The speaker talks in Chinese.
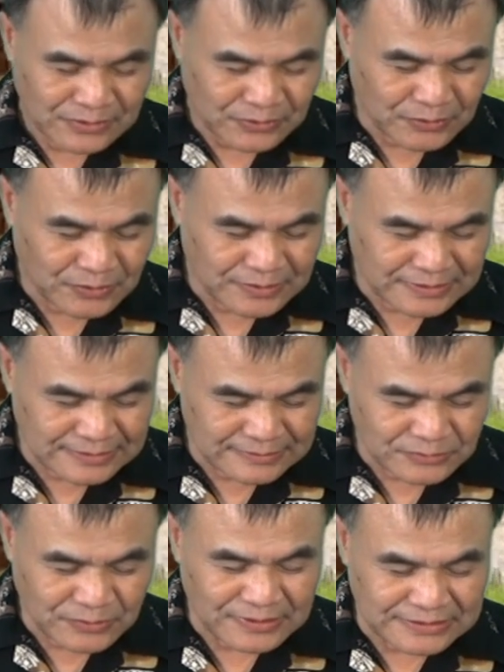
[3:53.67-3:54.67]
如果
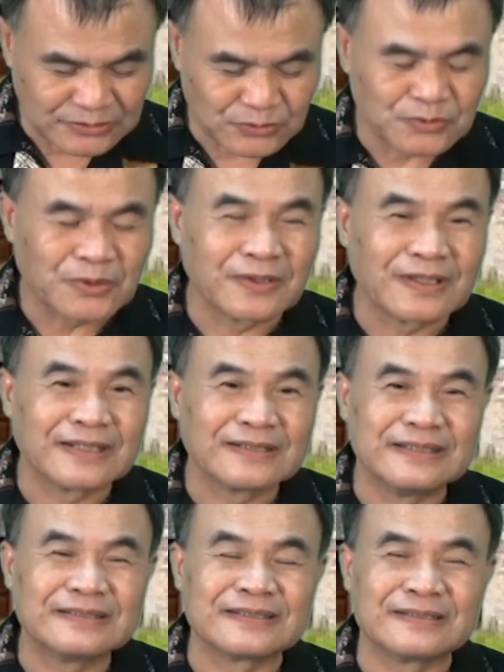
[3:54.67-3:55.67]
你如果你是诸侯呢，
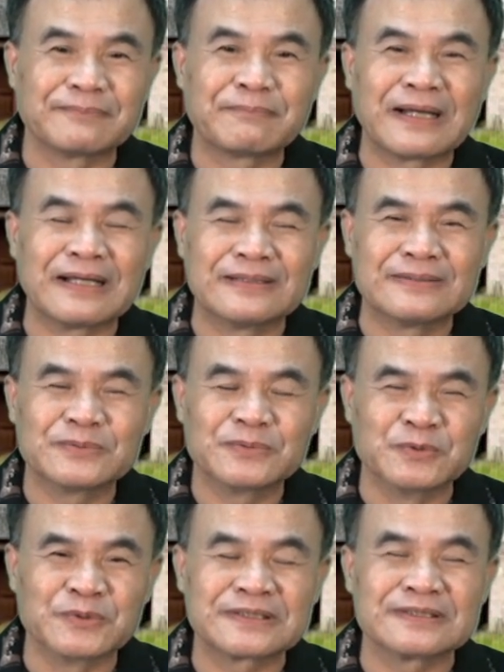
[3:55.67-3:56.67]
你只能拜
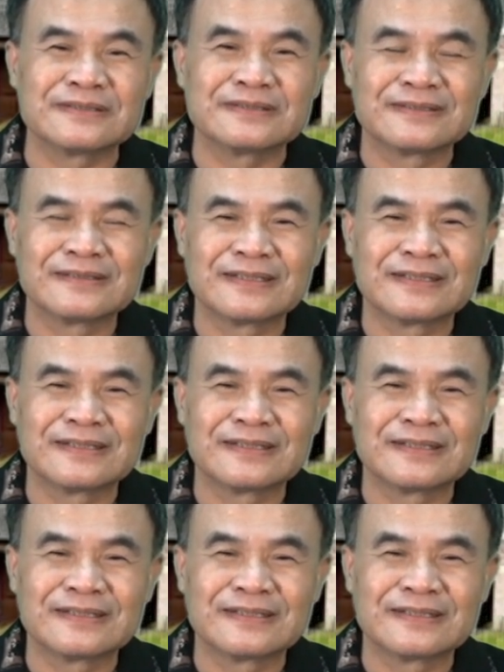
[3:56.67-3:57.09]
五世。